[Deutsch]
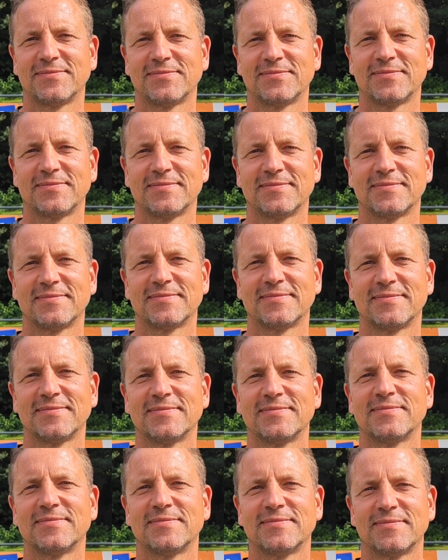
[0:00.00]
Henry Kreh.
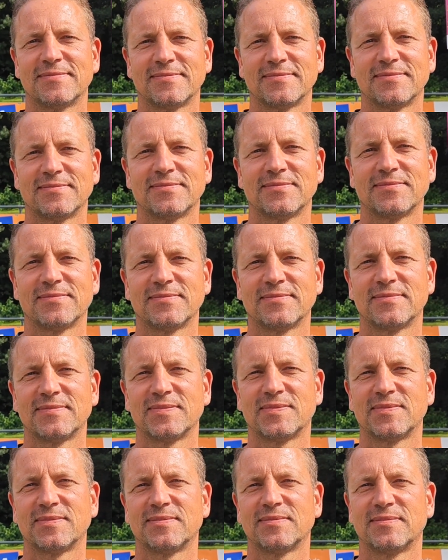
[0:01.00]
Ähm,
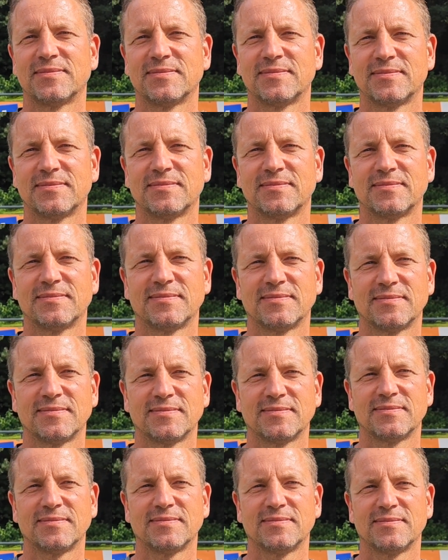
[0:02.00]
ja,
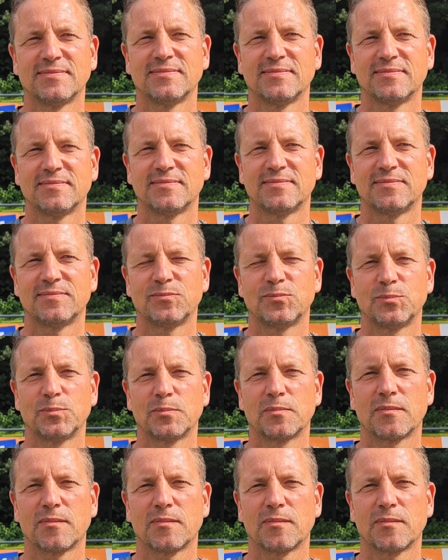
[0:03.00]
wie ist es da?